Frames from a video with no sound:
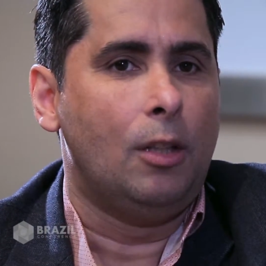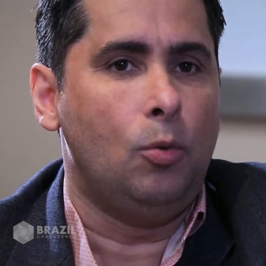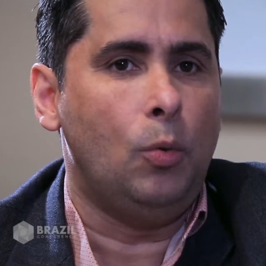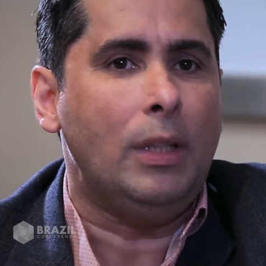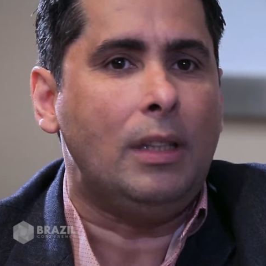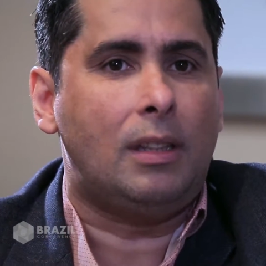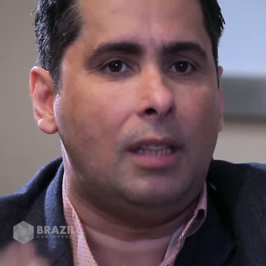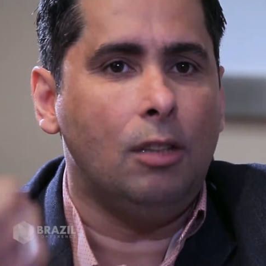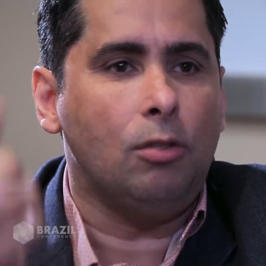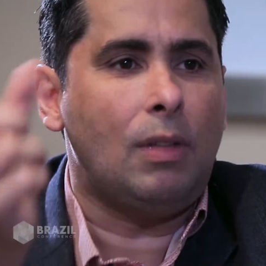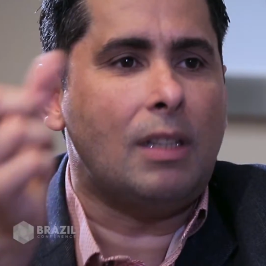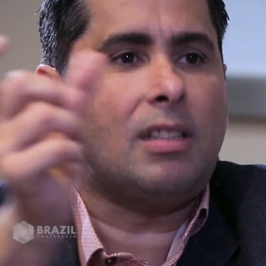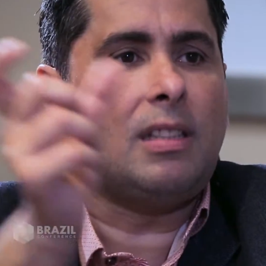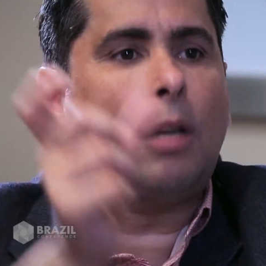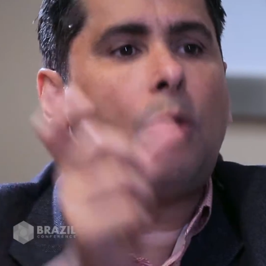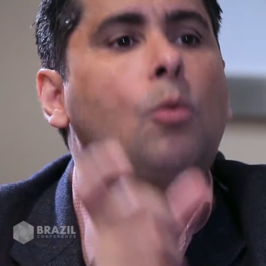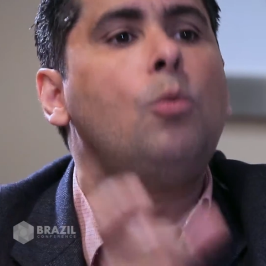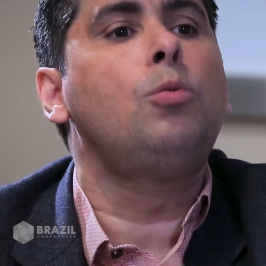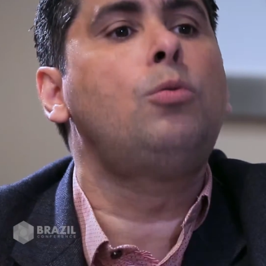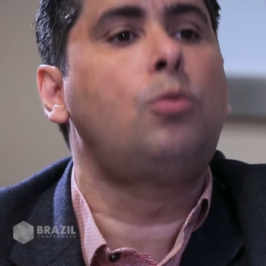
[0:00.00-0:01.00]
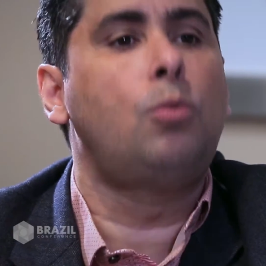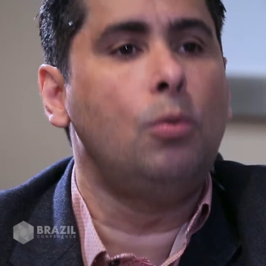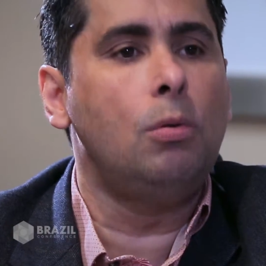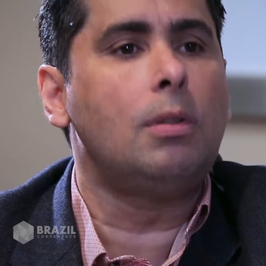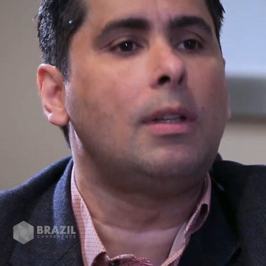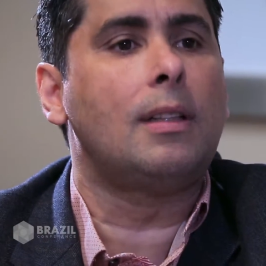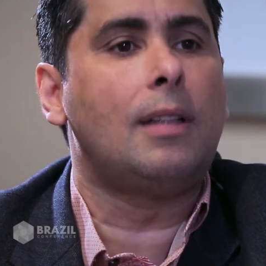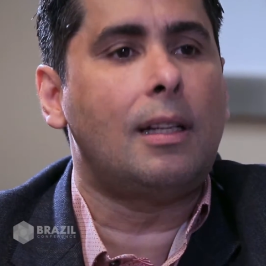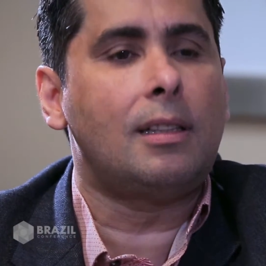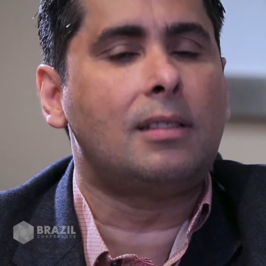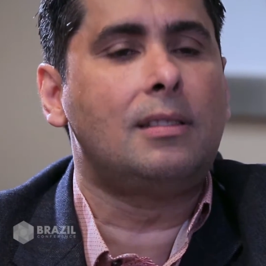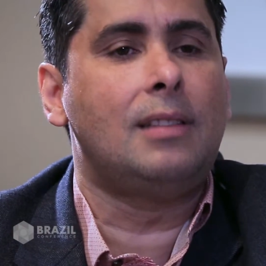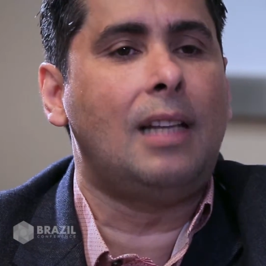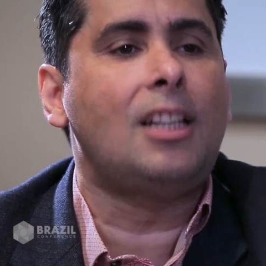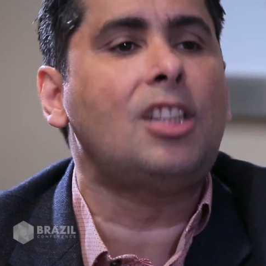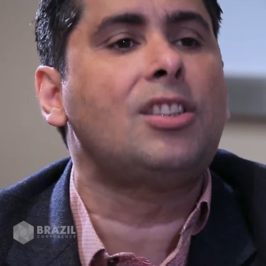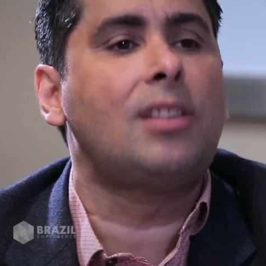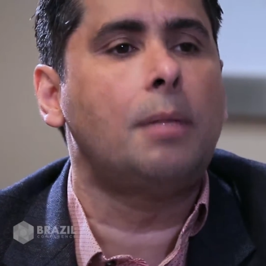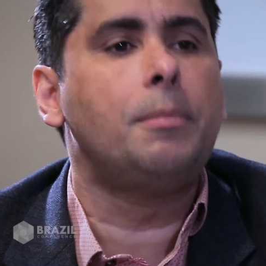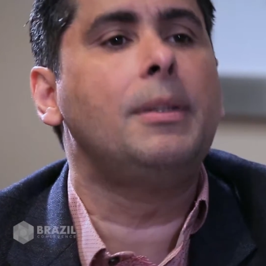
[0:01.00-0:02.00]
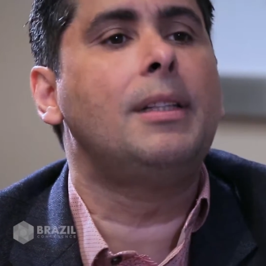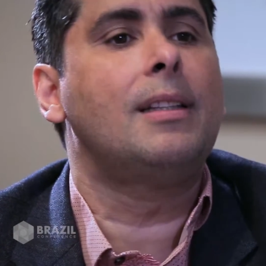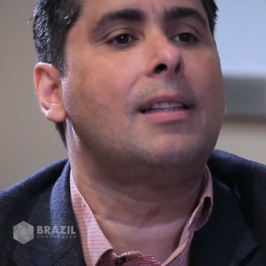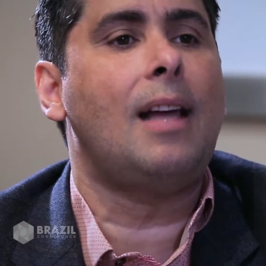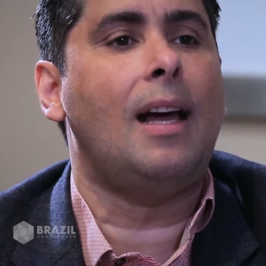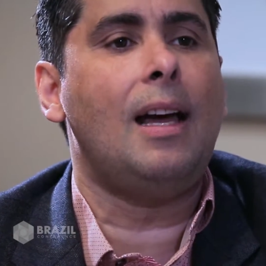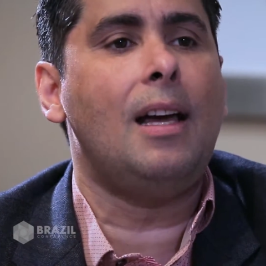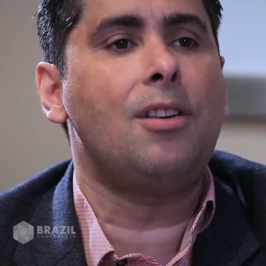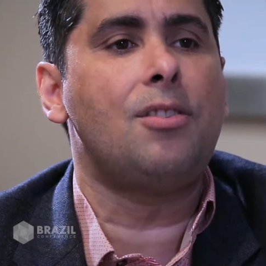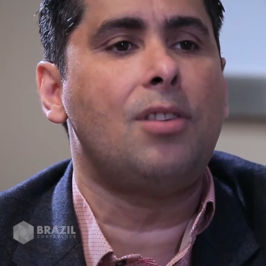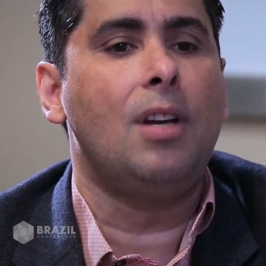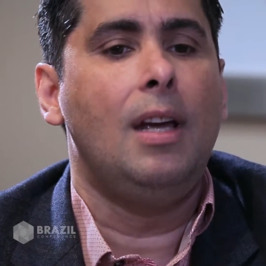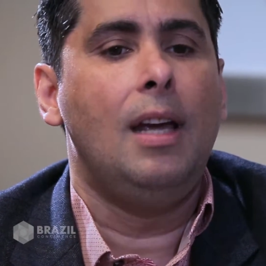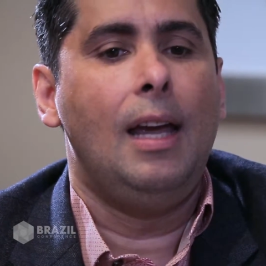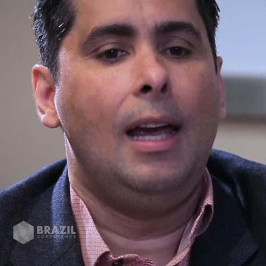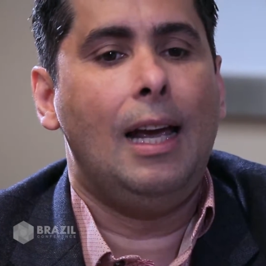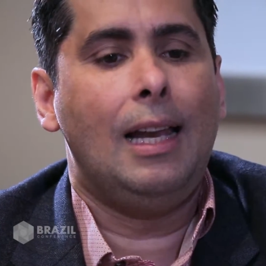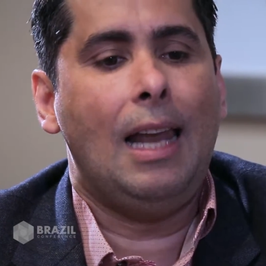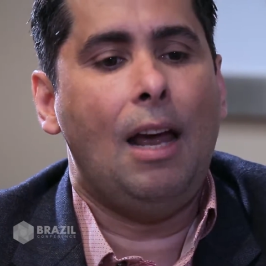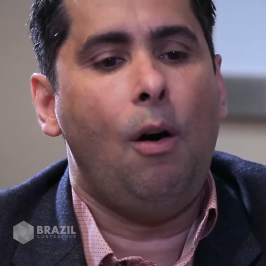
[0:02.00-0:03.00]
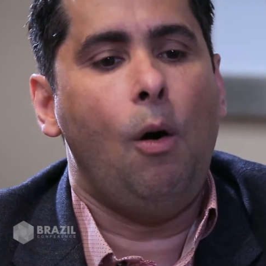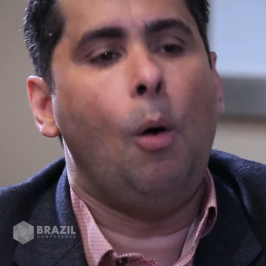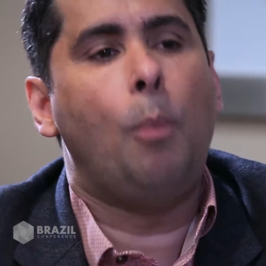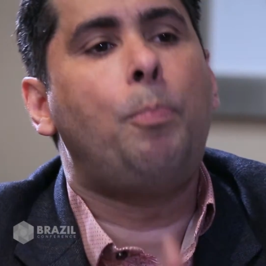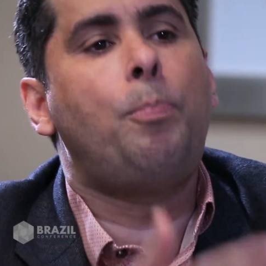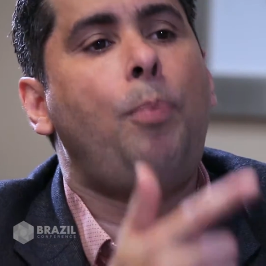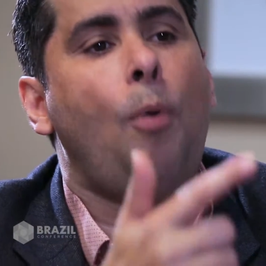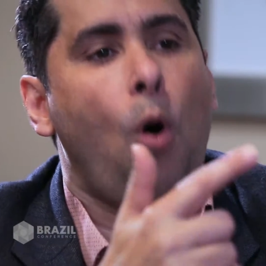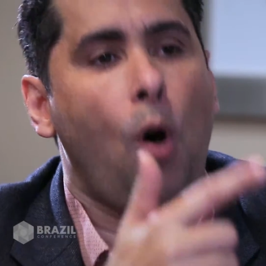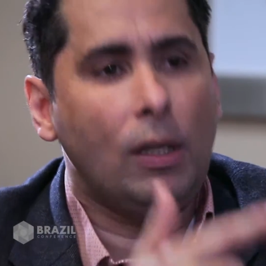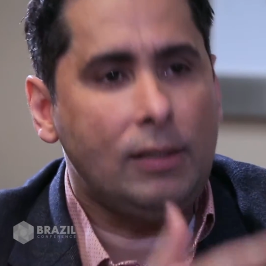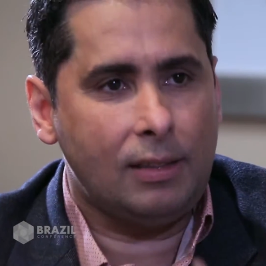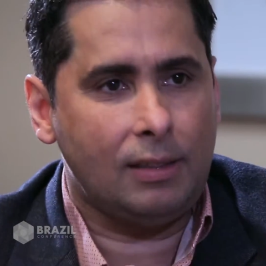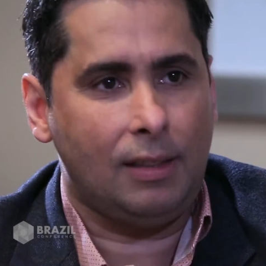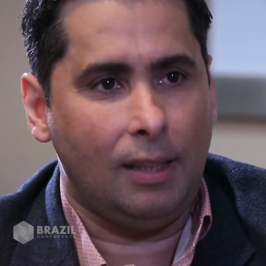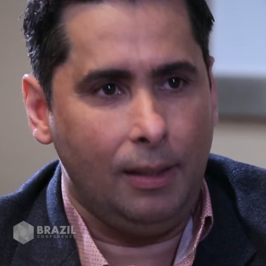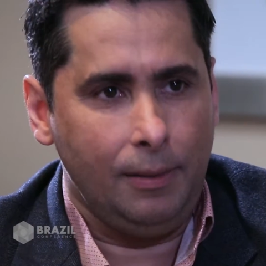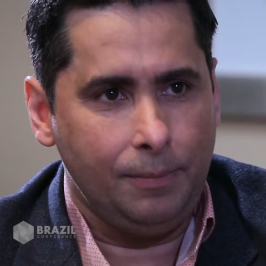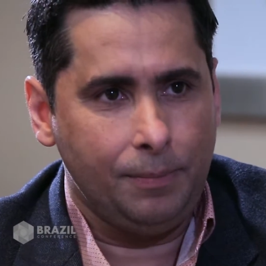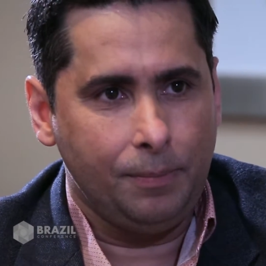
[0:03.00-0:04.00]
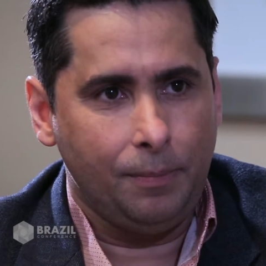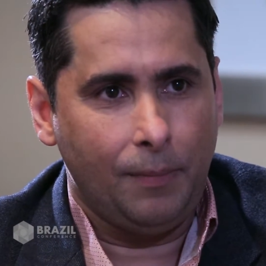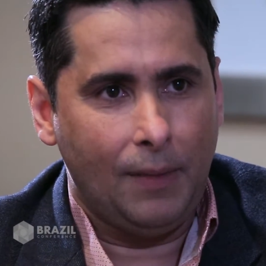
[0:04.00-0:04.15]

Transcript: No entanto, essa cultura da, da estabilidade, ela é oposta,